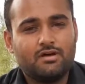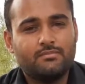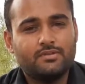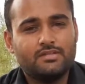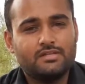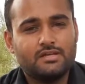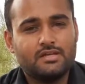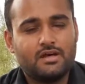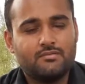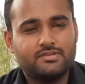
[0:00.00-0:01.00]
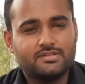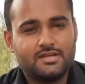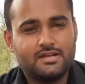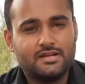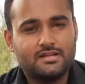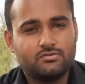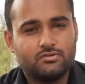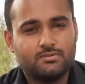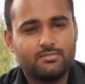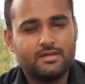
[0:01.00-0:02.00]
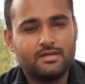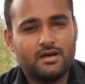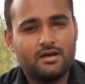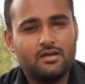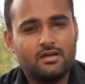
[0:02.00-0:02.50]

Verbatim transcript: आबदीन के नाम से चैनल है छोटे भाई का